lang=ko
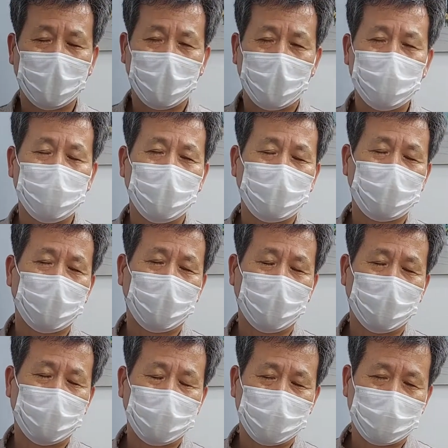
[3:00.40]
한번
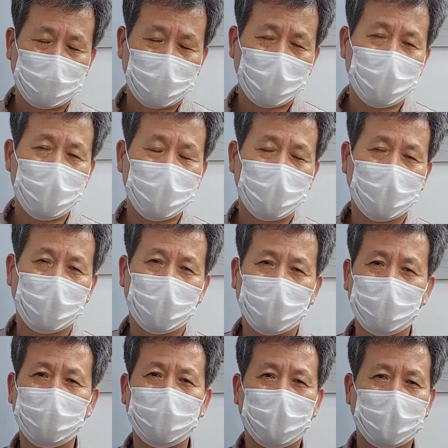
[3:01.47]
또 새로운 거
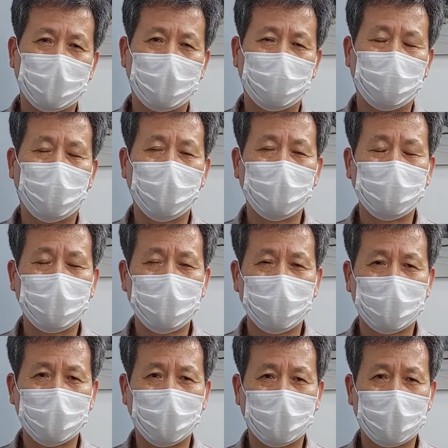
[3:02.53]
고도작이라 한번 보여드리는
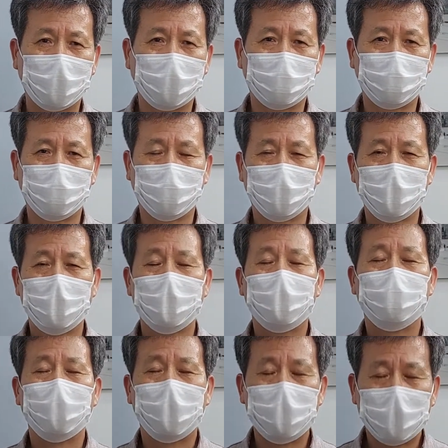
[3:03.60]
거니까 우리
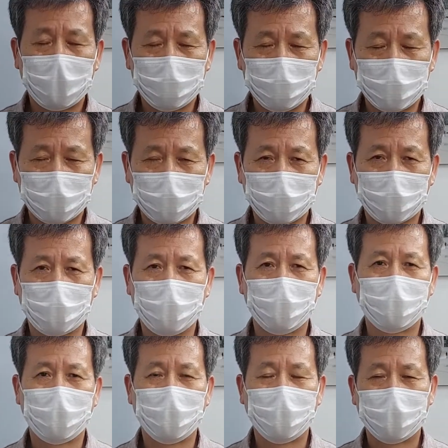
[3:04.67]
매니아분들 또 그런
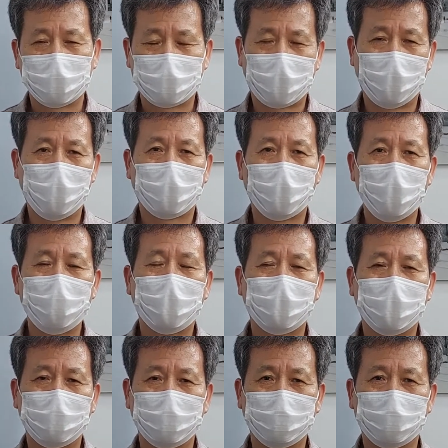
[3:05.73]
걸 잘 공부가
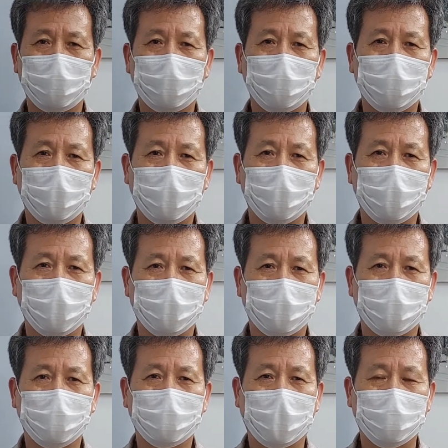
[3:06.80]
됐으면 좋겠네요.
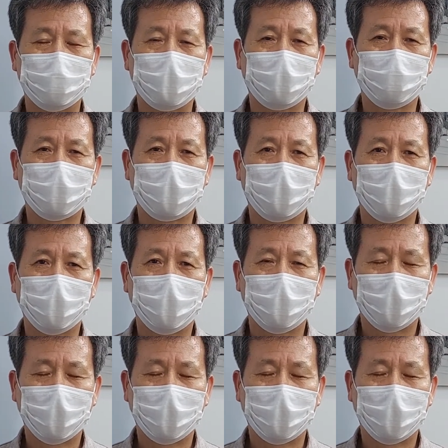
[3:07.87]
그럼 감사합니다.